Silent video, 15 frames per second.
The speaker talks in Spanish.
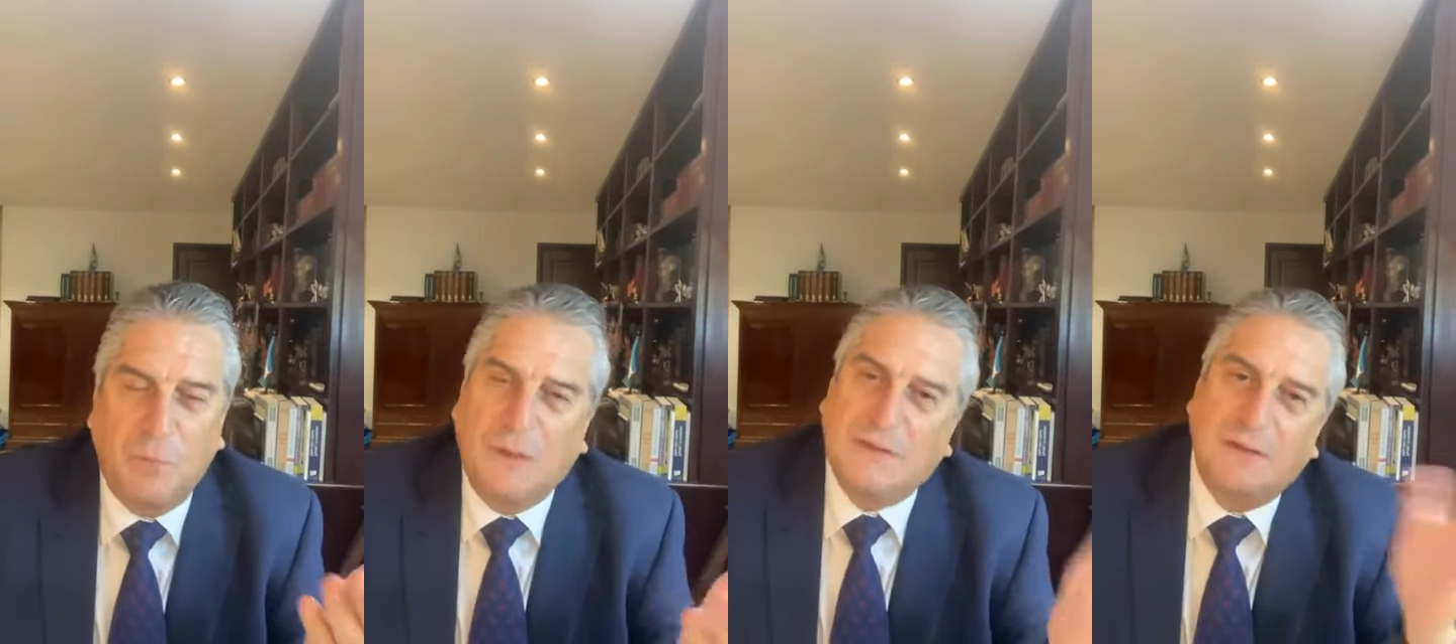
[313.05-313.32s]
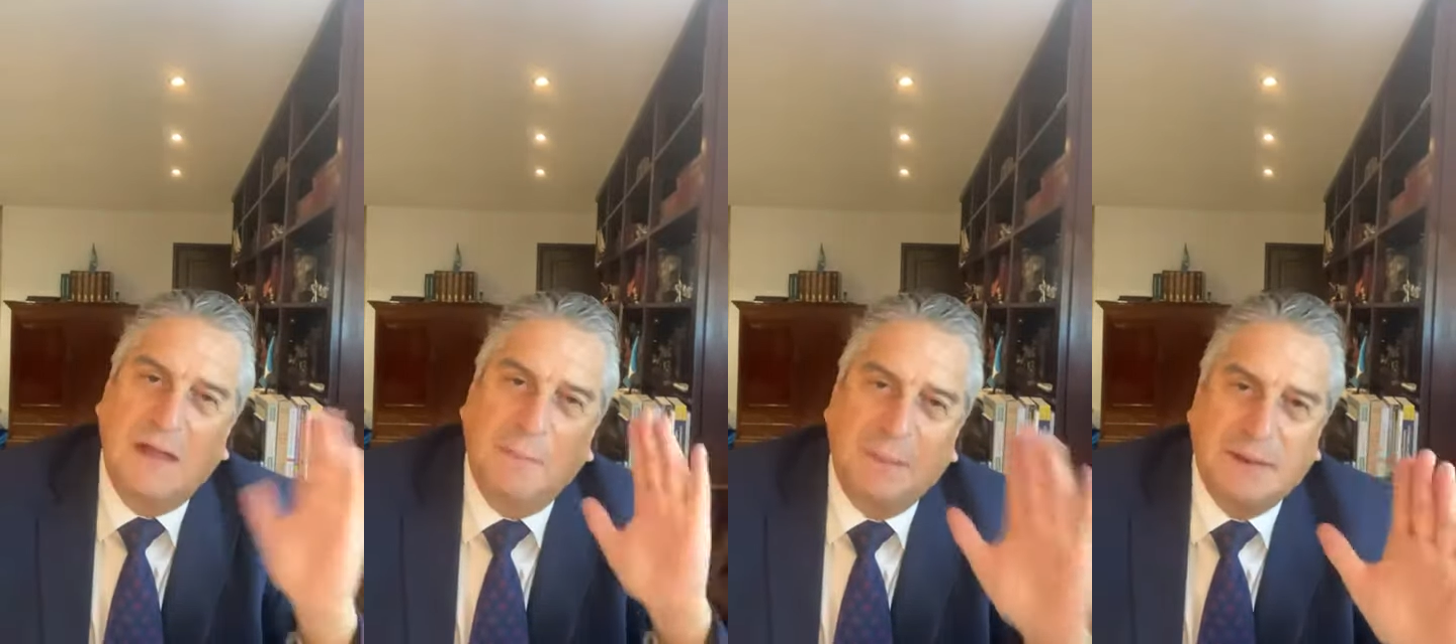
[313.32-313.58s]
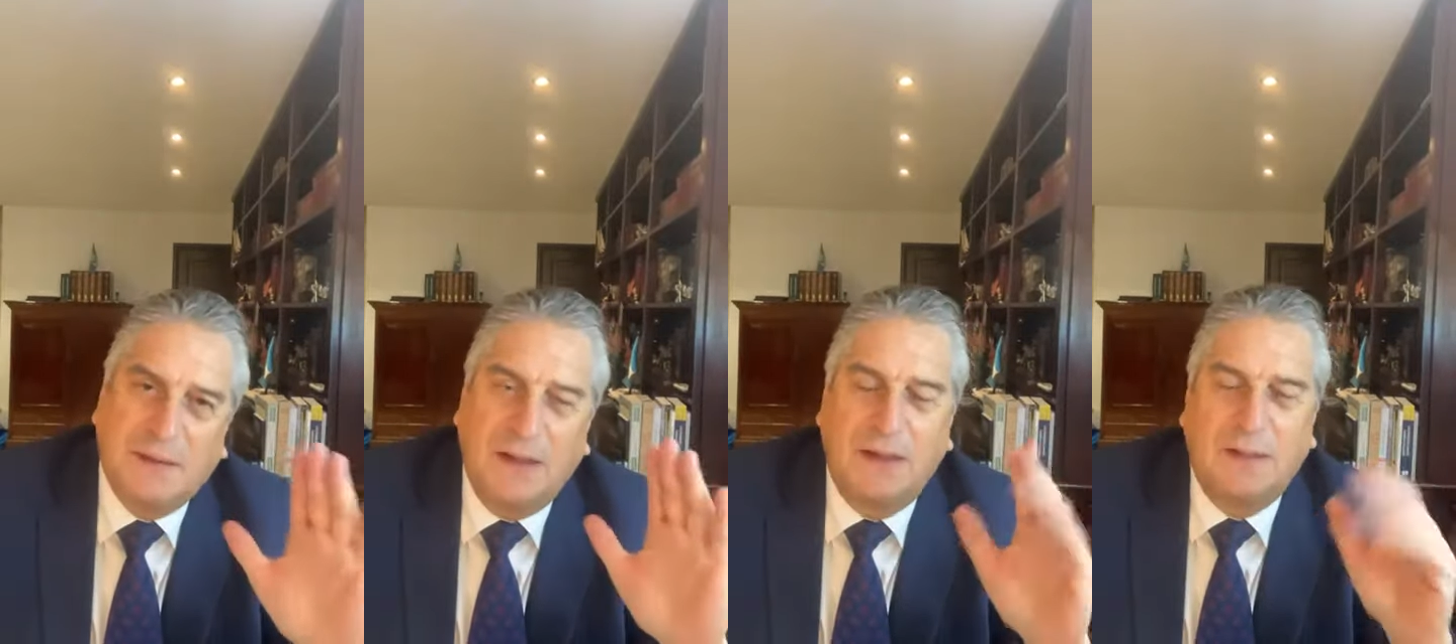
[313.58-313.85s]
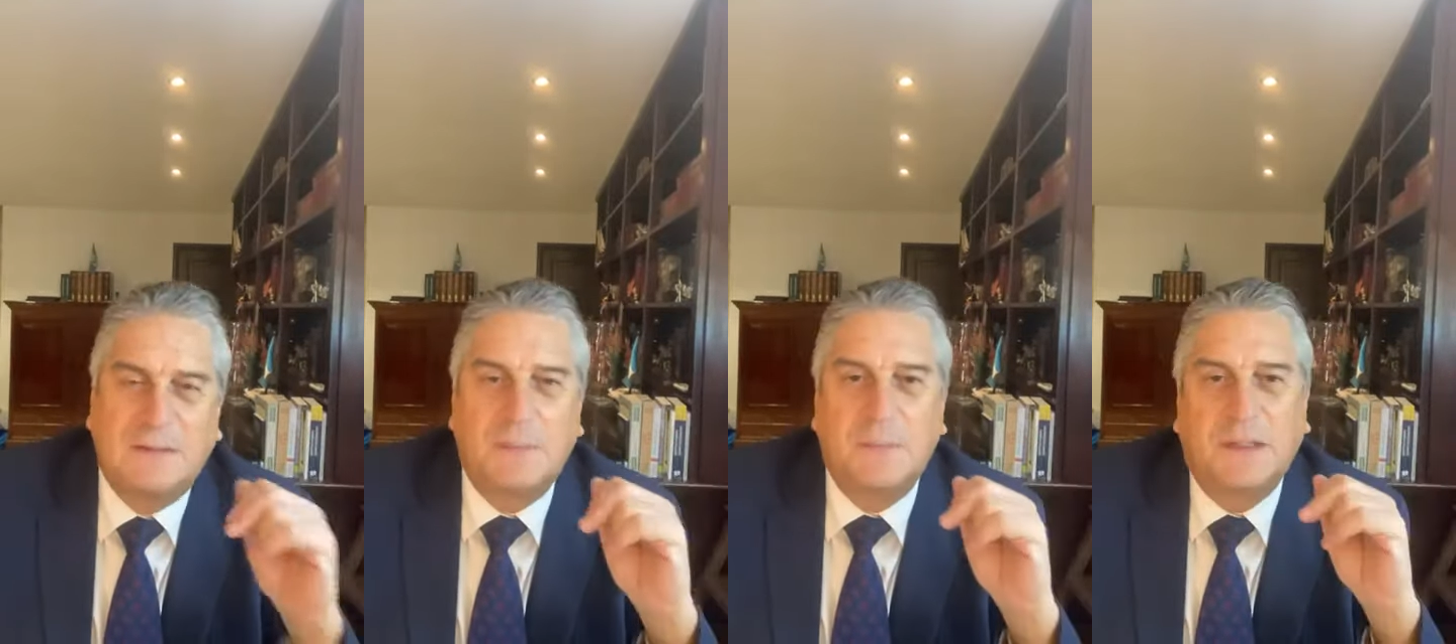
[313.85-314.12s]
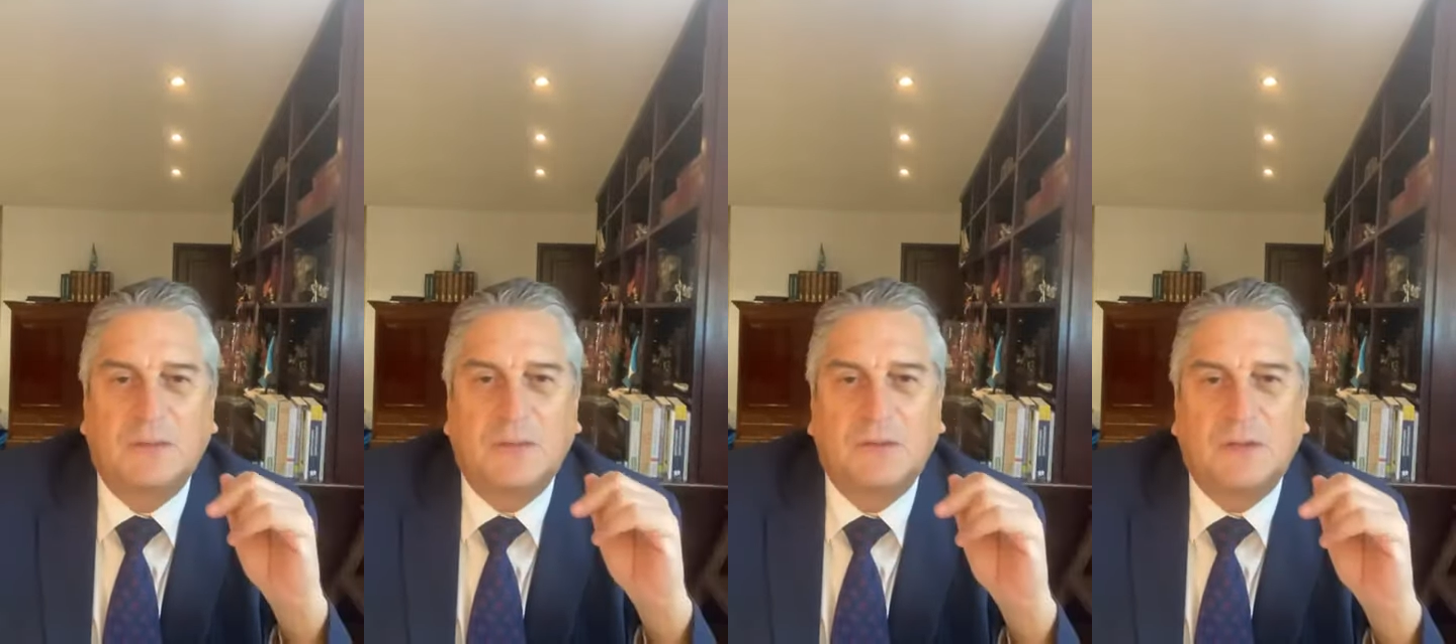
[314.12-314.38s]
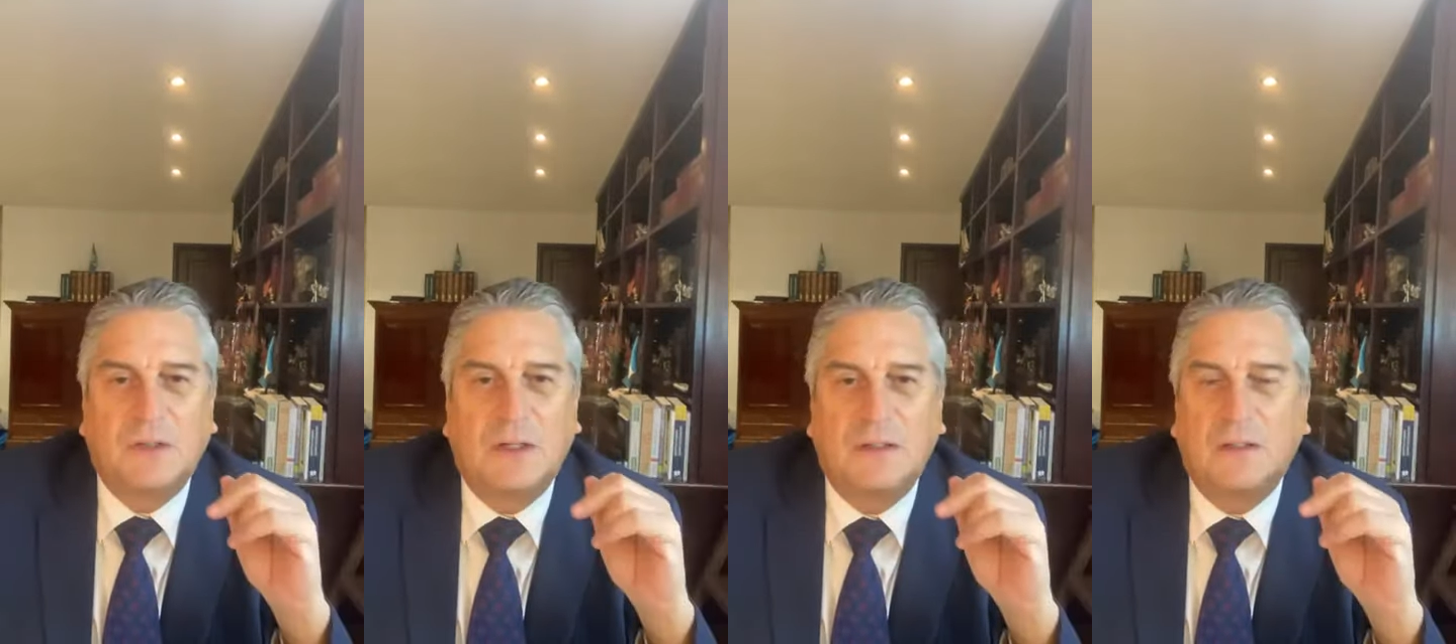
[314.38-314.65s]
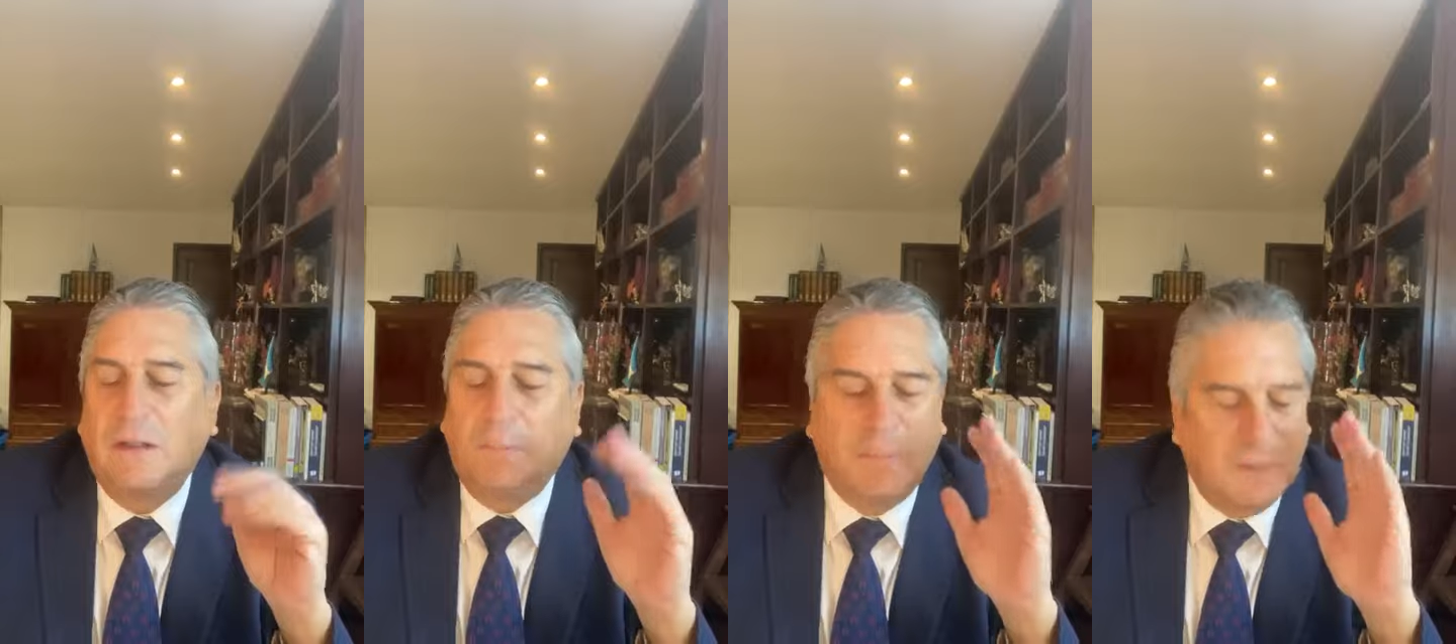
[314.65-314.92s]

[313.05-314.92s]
Pues la partida de nacimiento es el, de,